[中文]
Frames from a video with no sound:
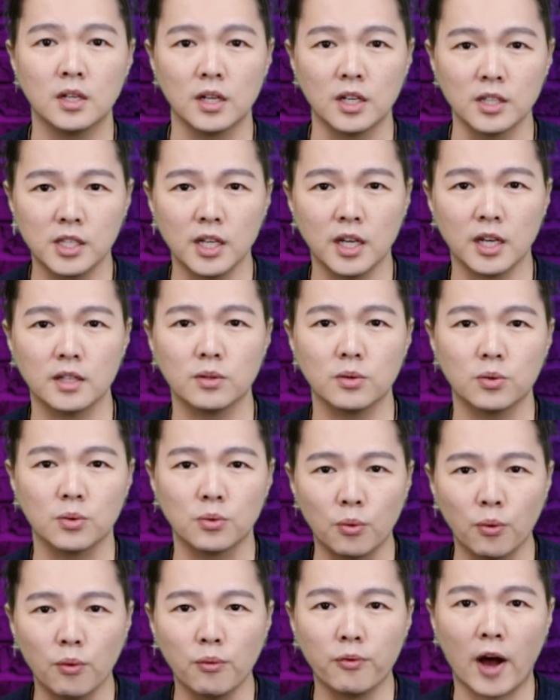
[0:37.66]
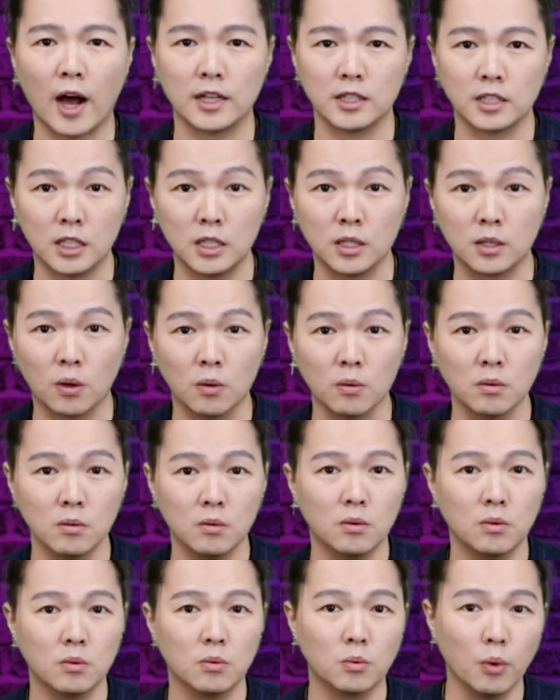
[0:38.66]
而且无法提供
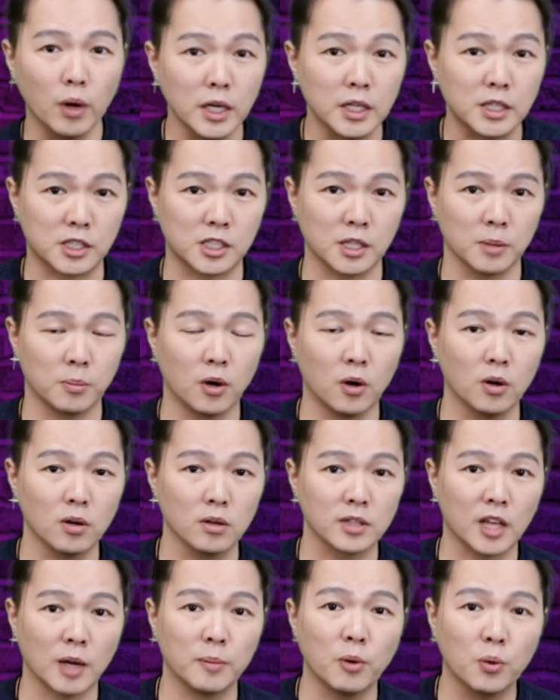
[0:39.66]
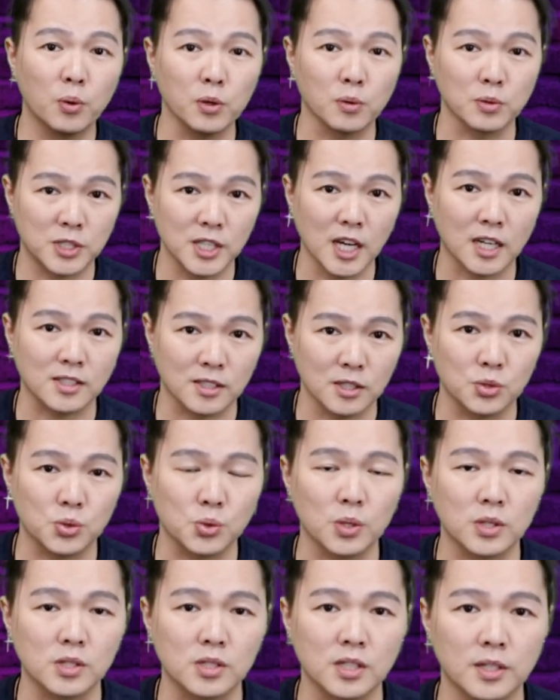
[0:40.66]
为什么他们会有这样子的
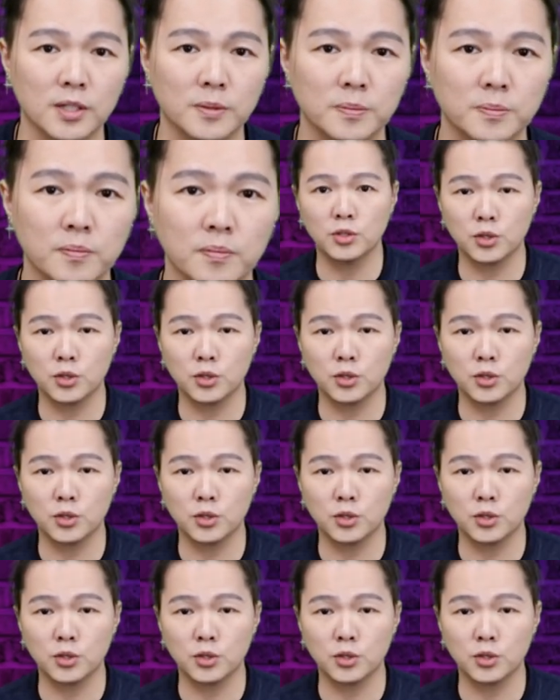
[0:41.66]
决策。